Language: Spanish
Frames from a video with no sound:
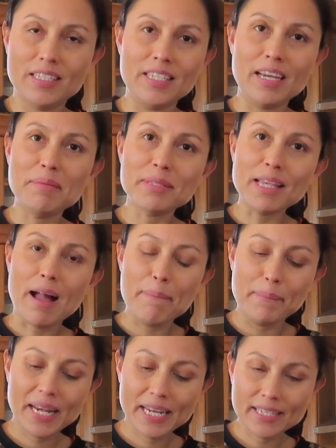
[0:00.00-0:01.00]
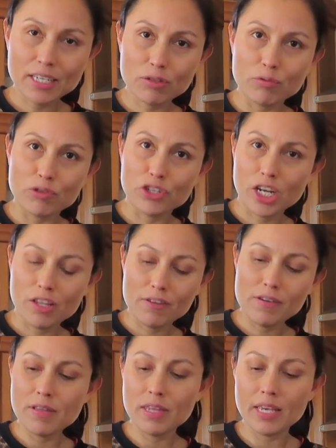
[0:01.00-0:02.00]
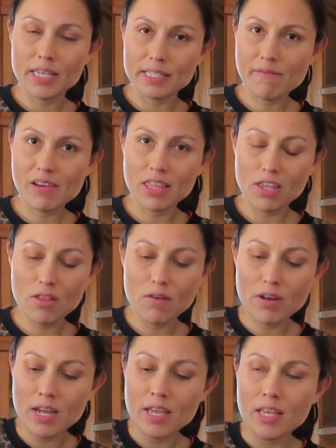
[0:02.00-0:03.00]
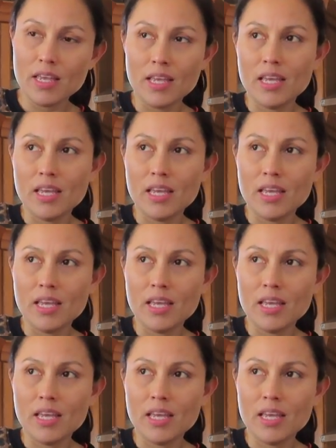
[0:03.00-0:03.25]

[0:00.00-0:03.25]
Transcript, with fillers: James, apenas ha escuchado esta batidora.